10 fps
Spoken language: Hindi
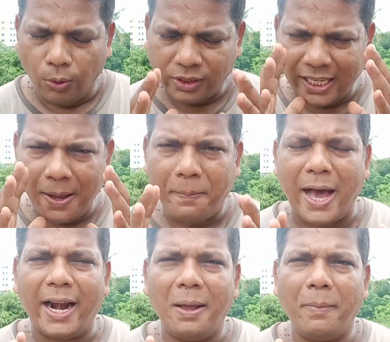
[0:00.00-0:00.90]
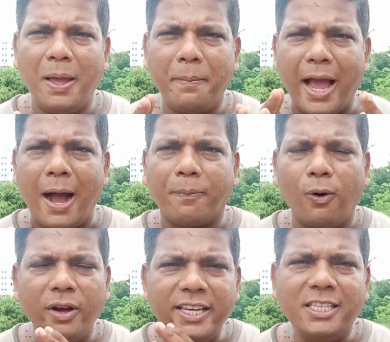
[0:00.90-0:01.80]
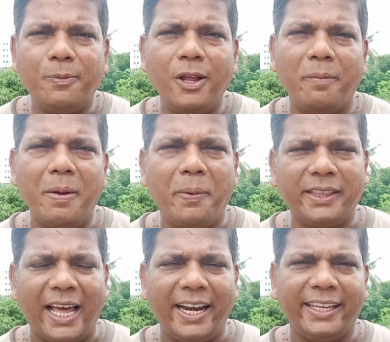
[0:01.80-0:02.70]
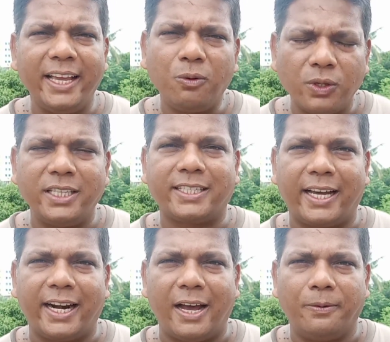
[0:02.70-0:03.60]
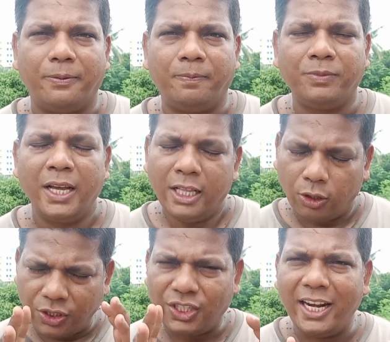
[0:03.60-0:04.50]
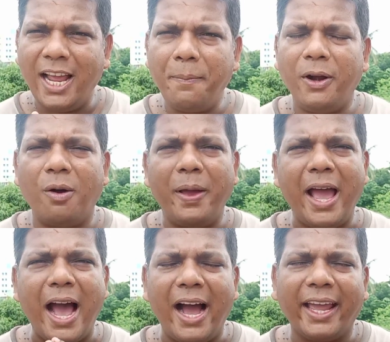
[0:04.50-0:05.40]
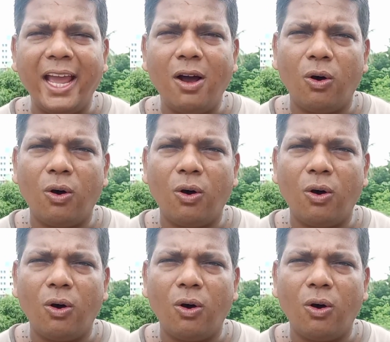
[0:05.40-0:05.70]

उसके बारे में मैं आपको इस वीडियो में बताने की कोशिश कर रहा हूँ तो चलिए वीडियो में आगे